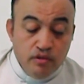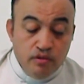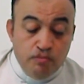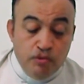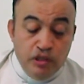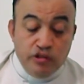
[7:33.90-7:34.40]

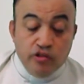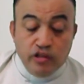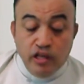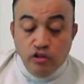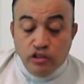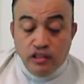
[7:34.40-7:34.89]
Por eso que
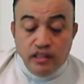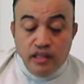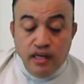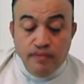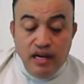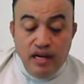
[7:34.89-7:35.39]
nos enseña
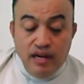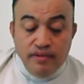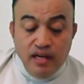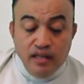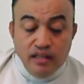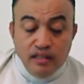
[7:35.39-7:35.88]
la
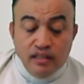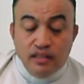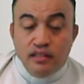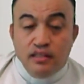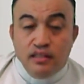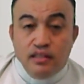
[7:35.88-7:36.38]
palabra,
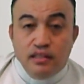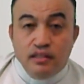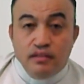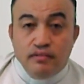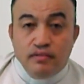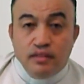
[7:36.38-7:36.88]

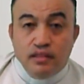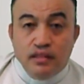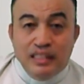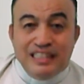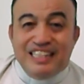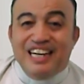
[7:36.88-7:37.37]

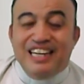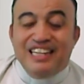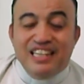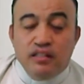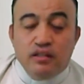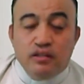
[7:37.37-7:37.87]
estar
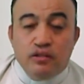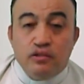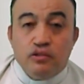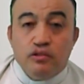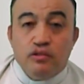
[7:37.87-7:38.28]
atentos,